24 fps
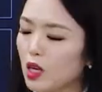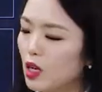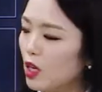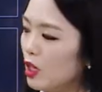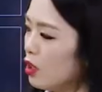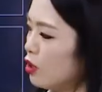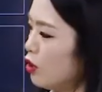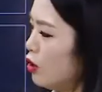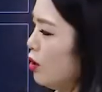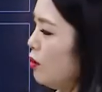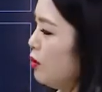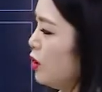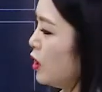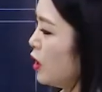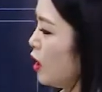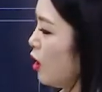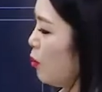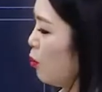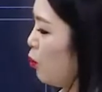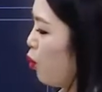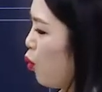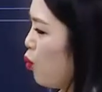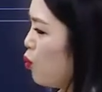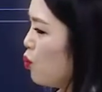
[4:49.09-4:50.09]
그럼 이제
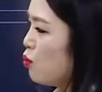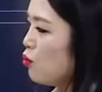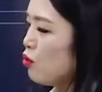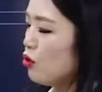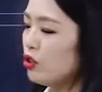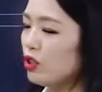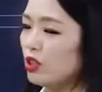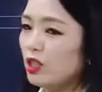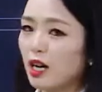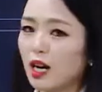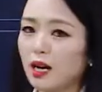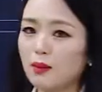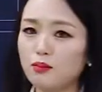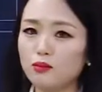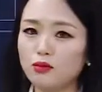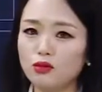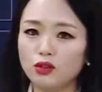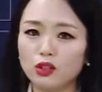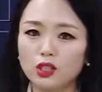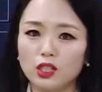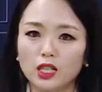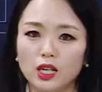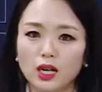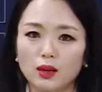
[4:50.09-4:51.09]
본문을 한
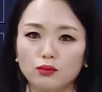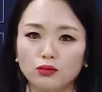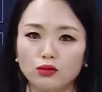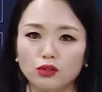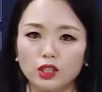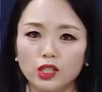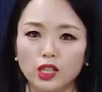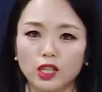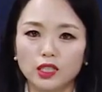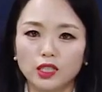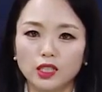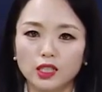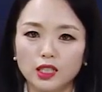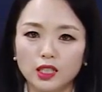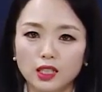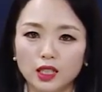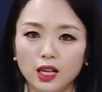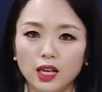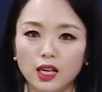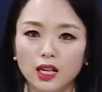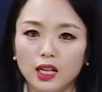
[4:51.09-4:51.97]
문장 한 문장씩